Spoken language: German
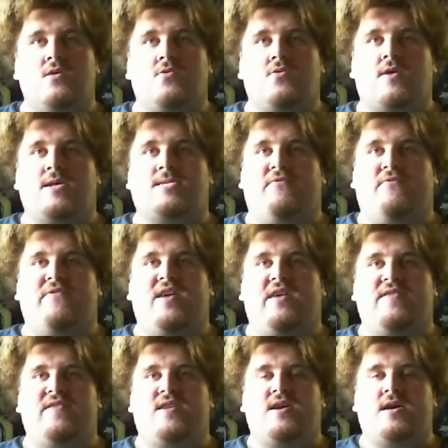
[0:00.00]
Du gehst auf wie
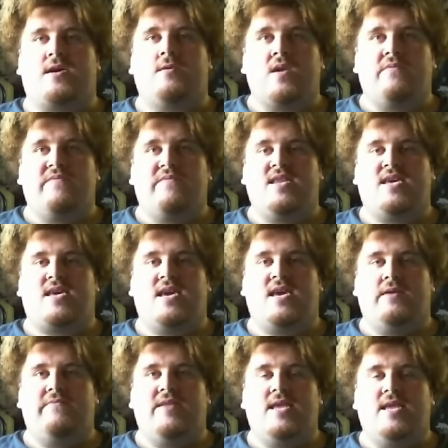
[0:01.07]
Hefeteig. Wenig
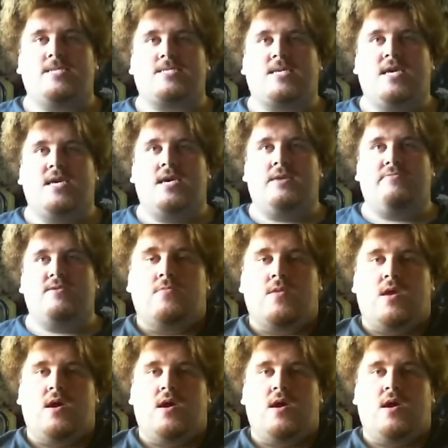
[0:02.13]
geh, wenigstens gehe ich was.